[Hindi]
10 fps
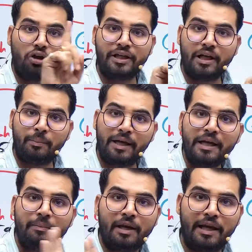ईयर में
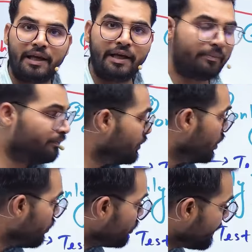ही मिलेंगी
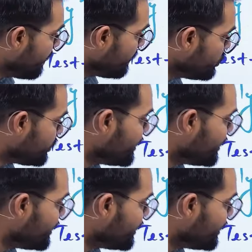उसके बाद में जो चीज़ें